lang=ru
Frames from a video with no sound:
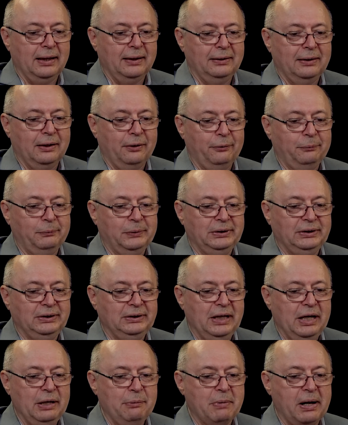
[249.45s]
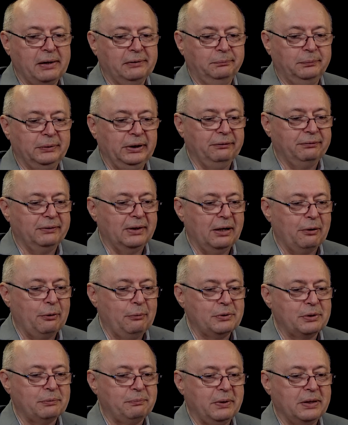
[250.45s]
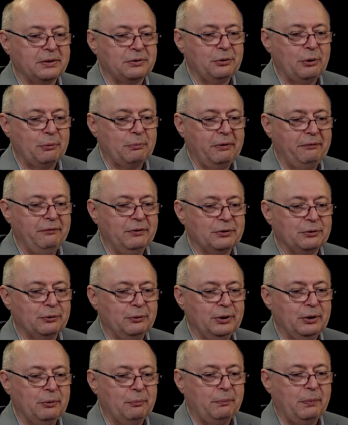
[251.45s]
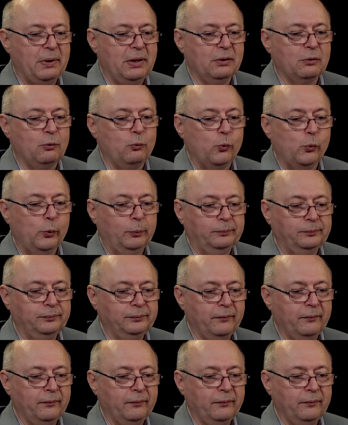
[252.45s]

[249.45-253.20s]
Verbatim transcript: аэродроме Сейма при втором запасном авиационном полку.